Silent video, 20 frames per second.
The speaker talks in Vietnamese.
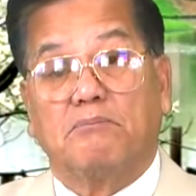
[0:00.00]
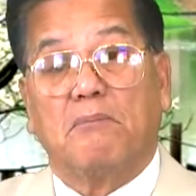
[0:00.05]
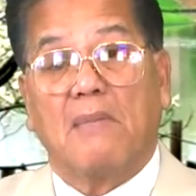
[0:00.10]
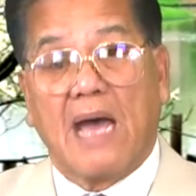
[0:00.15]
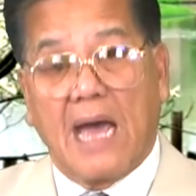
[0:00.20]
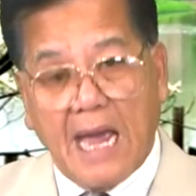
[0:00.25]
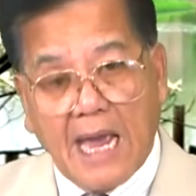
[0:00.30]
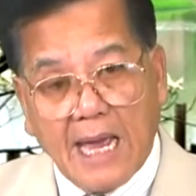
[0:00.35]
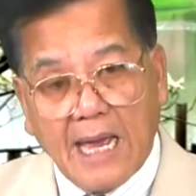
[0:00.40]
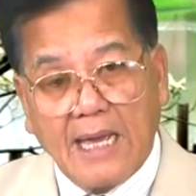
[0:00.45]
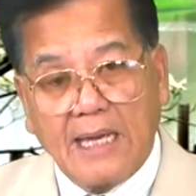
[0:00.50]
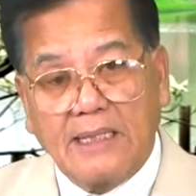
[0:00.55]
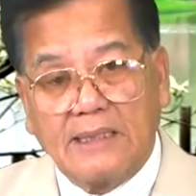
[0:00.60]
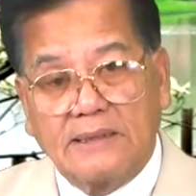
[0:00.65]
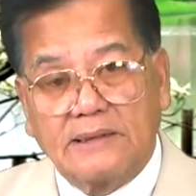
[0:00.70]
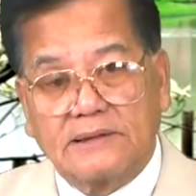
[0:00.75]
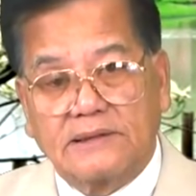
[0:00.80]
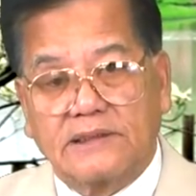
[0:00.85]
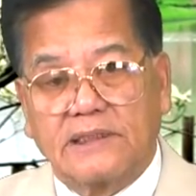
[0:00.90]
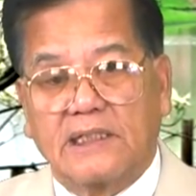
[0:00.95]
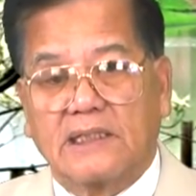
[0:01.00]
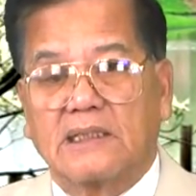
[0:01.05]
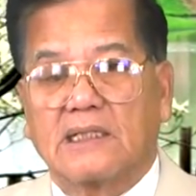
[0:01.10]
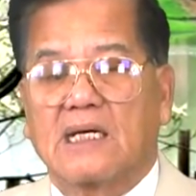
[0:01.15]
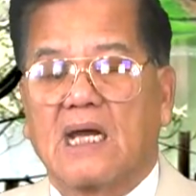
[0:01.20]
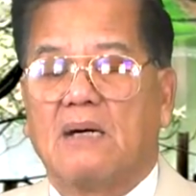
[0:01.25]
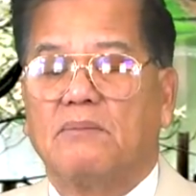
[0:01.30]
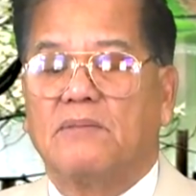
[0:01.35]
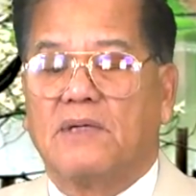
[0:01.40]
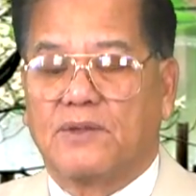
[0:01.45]
3. Xin
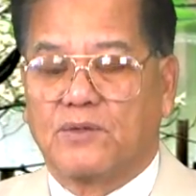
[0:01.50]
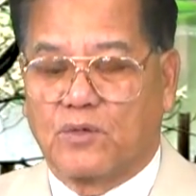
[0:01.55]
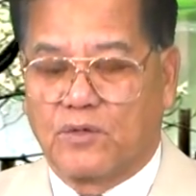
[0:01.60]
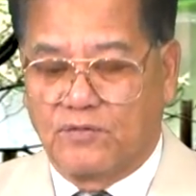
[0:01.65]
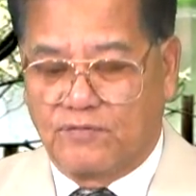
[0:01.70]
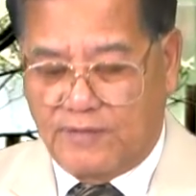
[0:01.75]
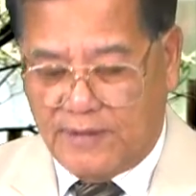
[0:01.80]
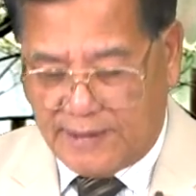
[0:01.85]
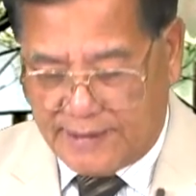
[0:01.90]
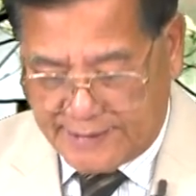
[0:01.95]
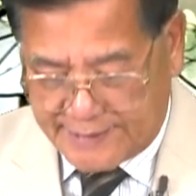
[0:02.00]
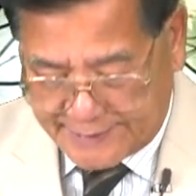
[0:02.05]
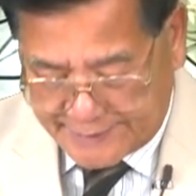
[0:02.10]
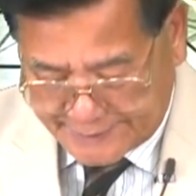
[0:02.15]
cảm ơn quý vị.